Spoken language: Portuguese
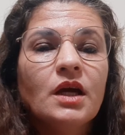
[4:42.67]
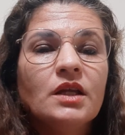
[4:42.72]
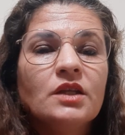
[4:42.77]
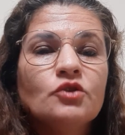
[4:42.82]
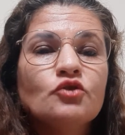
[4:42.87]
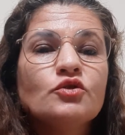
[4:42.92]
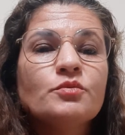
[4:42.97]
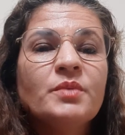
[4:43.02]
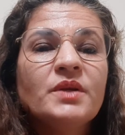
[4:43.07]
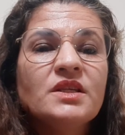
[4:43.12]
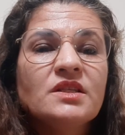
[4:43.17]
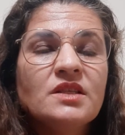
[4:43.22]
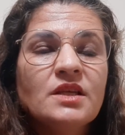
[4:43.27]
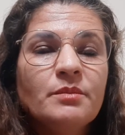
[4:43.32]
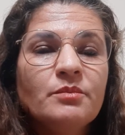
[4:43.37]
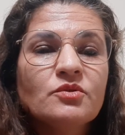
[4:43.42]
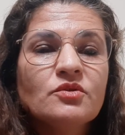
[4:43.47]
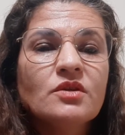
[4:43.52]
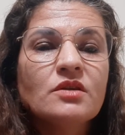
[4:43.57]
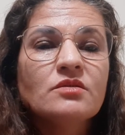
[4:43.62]
dos
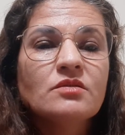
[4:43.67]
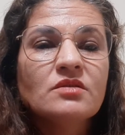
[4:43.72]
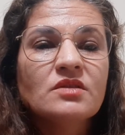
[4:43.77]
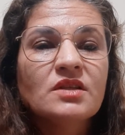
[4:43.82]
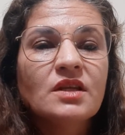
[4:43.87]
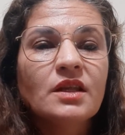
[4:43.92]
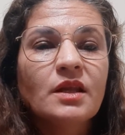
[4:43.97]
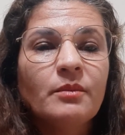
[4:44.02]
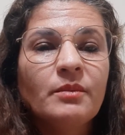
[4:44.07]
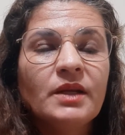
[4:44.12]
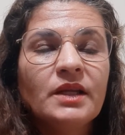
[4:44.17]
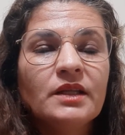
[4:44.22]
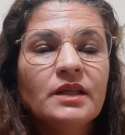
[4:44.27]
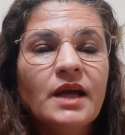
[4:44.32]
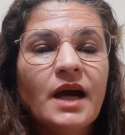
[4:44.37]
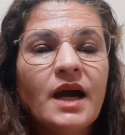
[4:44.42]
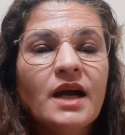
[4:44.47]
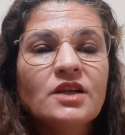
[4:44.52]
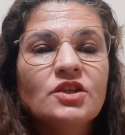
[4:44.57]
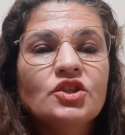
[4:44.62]
princípios da
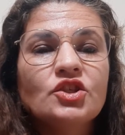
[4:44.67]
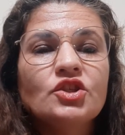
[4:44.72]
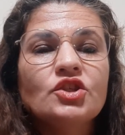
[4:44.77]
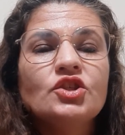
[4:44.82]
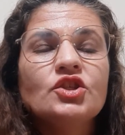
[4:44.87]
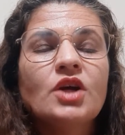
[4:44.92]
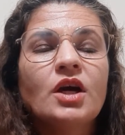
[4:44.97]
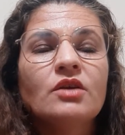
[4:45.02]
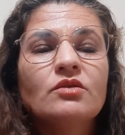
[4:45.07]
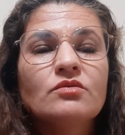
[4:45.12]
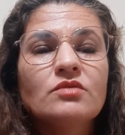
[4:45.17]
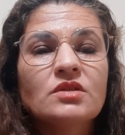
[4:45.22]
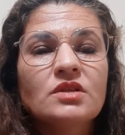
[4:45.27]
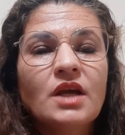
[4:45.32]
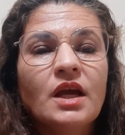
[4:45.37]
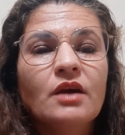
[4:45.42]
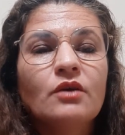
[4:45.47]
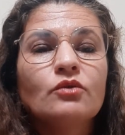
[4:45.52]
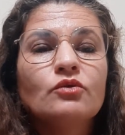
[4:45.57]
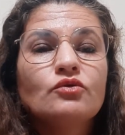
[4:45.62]
sustentabilidade já no
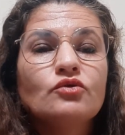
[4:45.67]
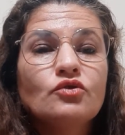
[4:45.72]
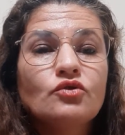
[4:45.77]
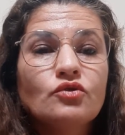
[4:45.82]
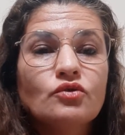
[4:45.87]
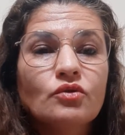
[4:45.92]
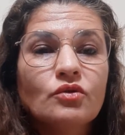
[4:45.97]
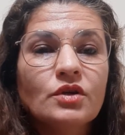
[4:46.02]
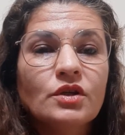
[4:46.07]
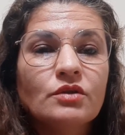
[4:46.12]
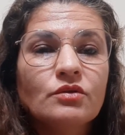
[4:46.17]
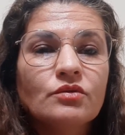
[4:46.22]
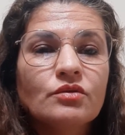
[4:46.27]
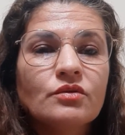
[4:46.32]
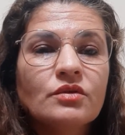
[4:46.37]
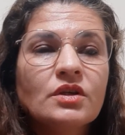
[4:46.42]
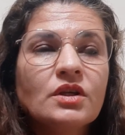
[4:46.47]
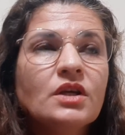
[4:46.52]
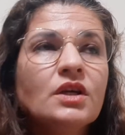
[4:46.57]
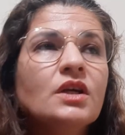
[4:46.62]
século XVIII.
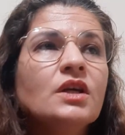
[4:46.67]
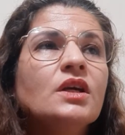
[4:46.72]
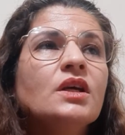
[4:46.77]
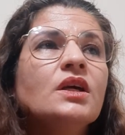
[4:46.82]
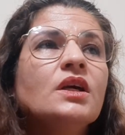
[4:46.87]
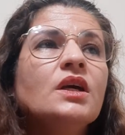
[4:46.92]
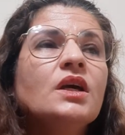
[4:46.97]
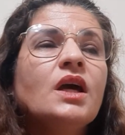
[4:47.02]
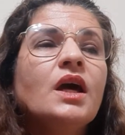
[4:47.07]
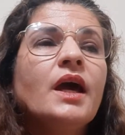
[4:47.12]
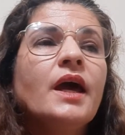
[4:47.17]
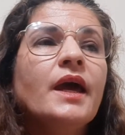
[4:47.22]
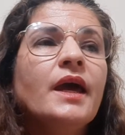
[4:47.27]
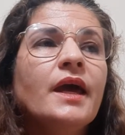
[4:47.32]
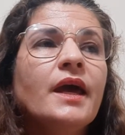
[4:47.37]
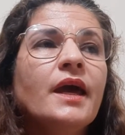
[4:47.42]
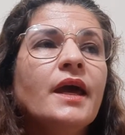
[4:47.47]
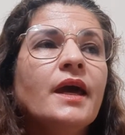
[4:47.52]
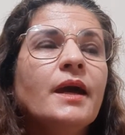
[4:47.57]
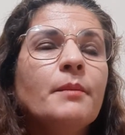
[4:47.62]

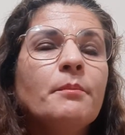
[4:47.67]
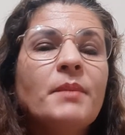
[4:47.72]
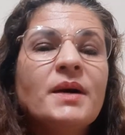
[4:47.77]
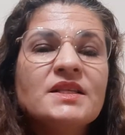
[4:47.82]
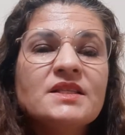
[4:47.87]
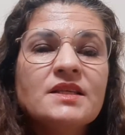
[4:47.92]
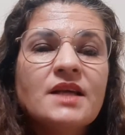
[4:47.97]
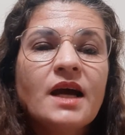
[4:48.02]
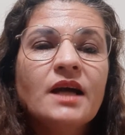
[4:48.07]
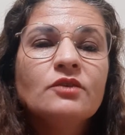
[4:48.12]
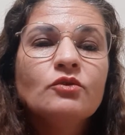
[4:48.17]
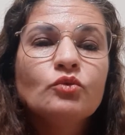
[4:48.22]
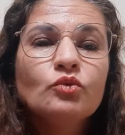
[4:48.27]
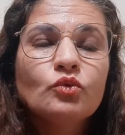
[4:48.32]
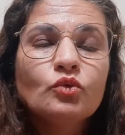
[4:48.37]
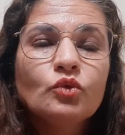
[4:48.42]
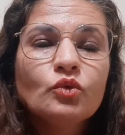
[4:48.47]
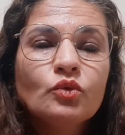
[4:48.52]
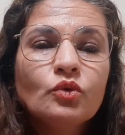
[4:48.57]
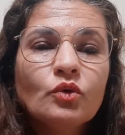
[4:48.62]
É, baseado no
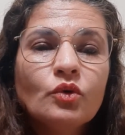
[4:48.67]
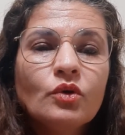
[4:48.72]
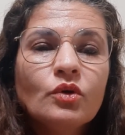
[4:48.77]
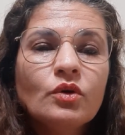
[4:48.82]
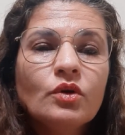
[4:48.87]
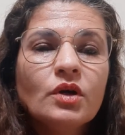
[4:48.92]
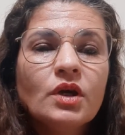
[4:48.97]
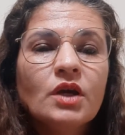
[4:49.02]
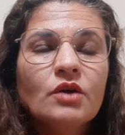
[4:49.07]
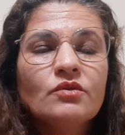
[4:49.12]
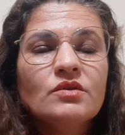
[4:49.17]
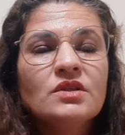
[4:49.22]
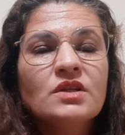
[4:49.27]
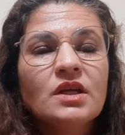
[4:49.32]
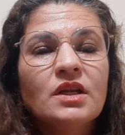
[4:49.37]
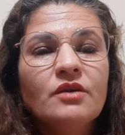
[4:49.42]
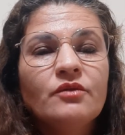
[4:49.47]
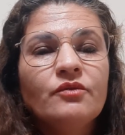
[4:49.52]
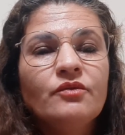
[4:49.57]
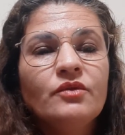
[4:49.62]
Turô, eu
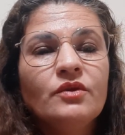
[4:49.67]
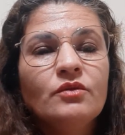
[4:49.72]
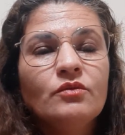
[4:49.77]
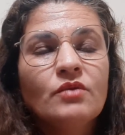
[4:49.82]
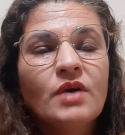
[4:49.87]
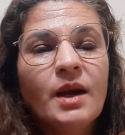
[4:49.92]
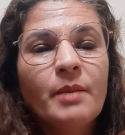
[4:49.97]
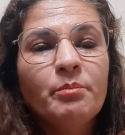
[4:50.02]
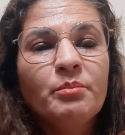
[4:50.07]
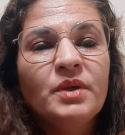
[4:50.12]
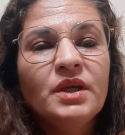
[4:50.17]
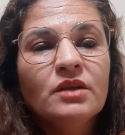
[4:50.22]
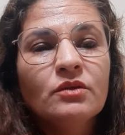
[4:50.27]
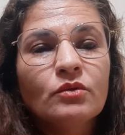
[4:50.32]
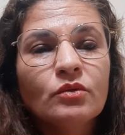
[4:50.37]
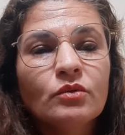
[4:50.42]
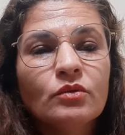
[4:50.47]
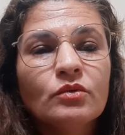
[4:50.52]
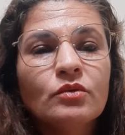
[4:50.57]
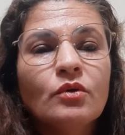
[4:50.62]
escrevi um
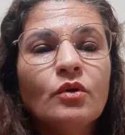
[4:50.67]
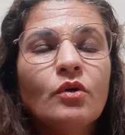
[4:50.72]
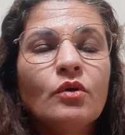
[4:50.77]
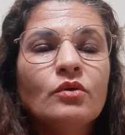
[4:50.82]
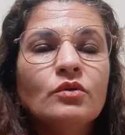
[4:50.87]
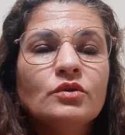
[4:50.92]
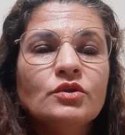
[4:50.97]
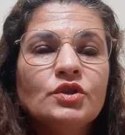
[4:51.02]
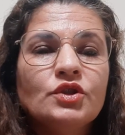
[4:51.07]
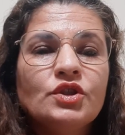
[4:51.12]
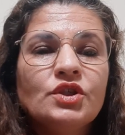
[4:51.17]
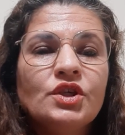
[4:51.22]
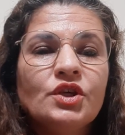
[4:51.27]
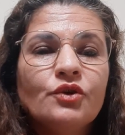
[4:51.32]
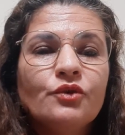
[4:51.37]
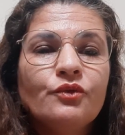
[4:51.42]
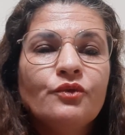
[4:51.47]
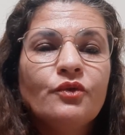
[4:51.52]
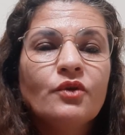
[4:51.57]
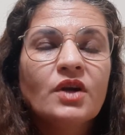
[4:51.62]
capítulo onde
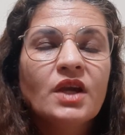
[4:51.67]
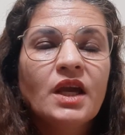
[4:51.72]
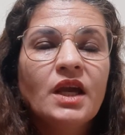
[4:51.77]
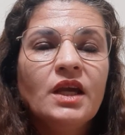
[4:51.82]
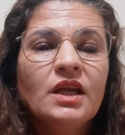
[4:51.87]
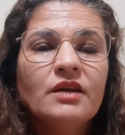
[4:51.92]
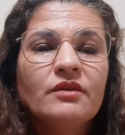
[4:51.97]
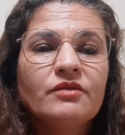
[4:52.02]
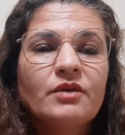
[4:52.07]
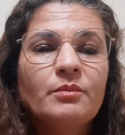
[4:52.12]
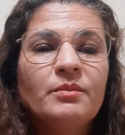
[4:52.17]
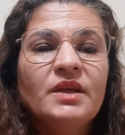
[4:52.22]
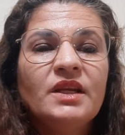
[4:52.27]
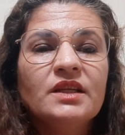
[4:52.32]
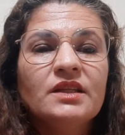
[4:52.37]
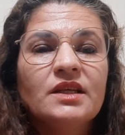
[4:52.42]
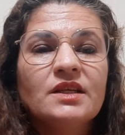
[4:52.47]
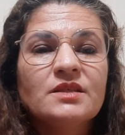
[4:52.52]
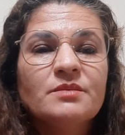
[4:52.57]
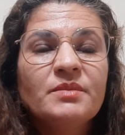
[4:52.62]
eu foquei na família
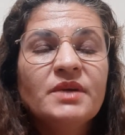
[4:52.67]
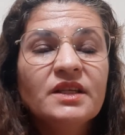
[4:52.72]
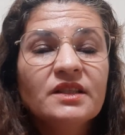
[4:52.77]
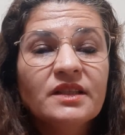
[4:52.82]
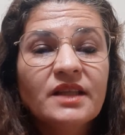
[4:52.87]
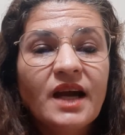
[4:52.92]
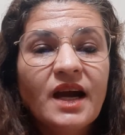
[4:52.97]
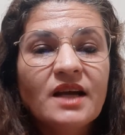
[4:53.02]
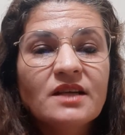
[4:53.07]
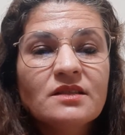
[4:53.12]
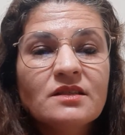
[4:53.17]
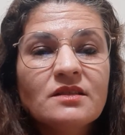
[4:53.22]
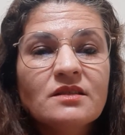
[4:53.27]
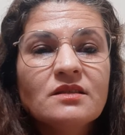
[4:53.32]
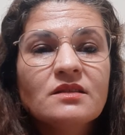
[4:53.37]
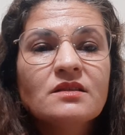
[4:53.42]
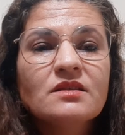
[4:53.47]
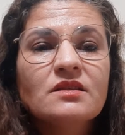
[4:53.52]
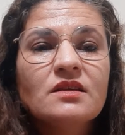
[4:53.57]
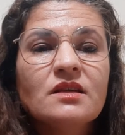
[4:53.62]
das
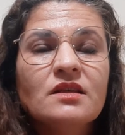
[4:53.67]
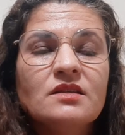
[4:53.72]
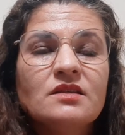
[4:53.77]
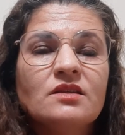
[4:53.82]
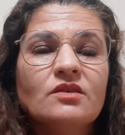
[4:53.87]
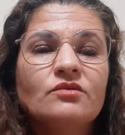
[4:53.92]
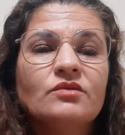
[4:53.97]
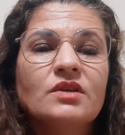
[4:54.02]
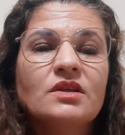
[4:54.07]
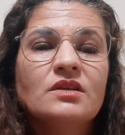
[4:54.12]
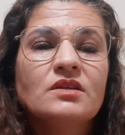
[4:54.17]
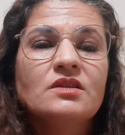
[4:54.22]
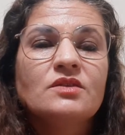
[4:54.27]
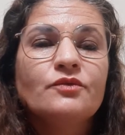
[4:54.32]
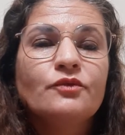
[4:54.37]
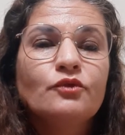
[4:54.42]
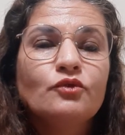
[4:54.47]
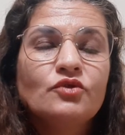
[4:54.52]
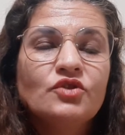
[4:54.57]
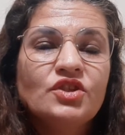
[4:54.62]
mirtáceas, que são das
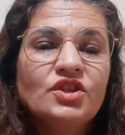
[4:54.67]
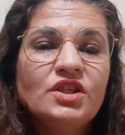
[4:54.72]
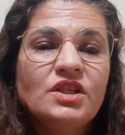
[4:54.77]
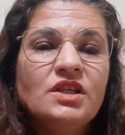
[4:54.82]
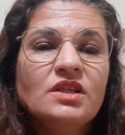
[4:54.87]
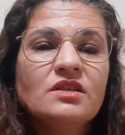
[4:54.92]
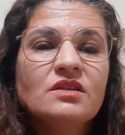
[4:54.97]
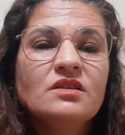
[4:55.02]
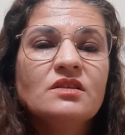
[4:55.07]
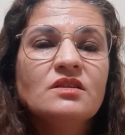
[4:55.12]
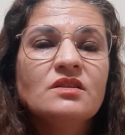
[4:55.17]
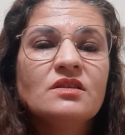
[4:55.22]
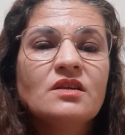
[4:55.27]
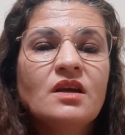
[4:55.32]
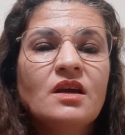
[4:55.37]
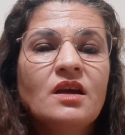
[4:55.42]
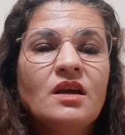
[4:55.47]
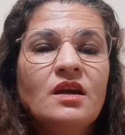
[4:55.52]
frutinhas